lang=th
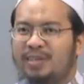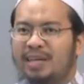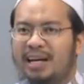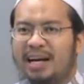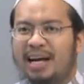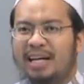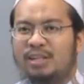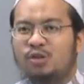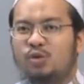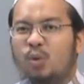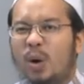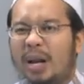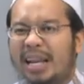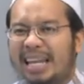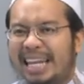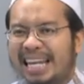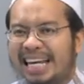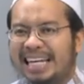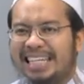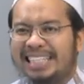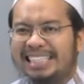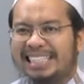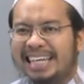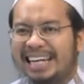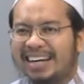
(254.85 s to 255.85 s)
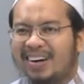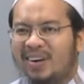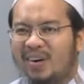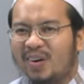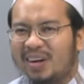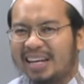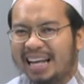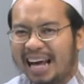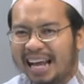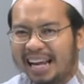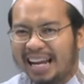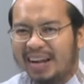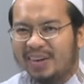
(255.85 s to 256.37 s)
ยังไงส่วนหนึ่งจากของ
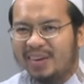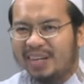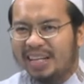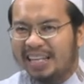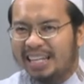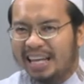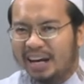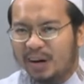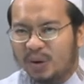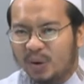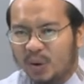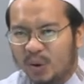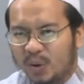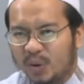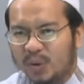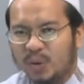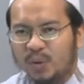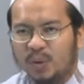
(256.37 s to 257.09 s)
ท่านเหล่านี้ยังคง